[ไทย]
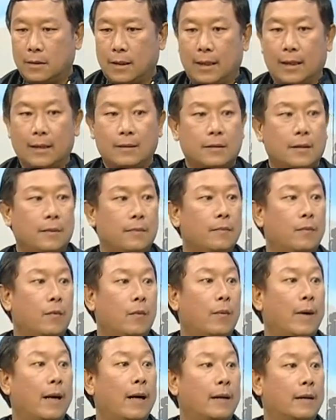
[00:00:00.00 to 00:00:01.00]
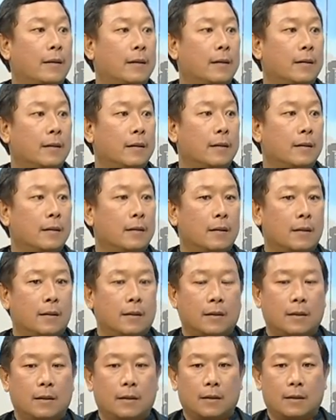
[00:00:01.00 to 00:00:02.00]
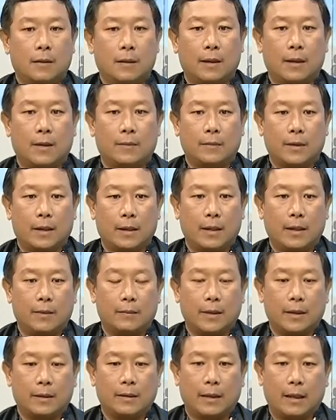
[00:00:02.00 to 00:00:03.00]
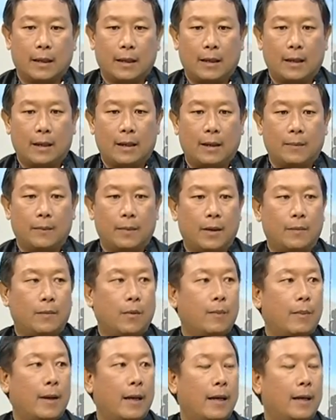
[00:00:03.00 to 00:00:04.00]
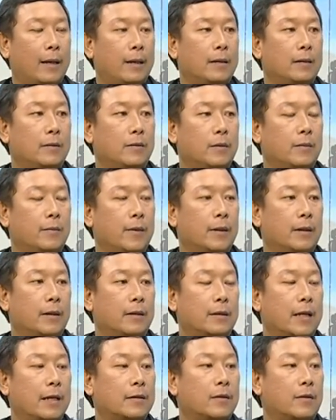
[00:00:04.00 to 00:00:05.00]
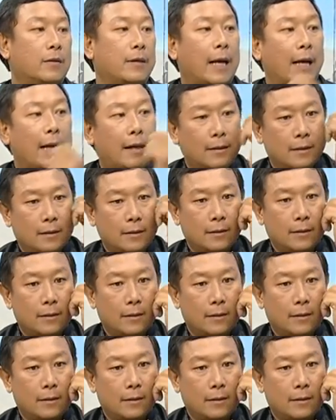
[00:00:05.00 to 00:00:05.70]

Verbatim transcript: สี่ห้าสิบหมู่บ้านนะครับแต่เขตตั้งแต่อำเภอพุพะจนไปถึงท่าสองยาง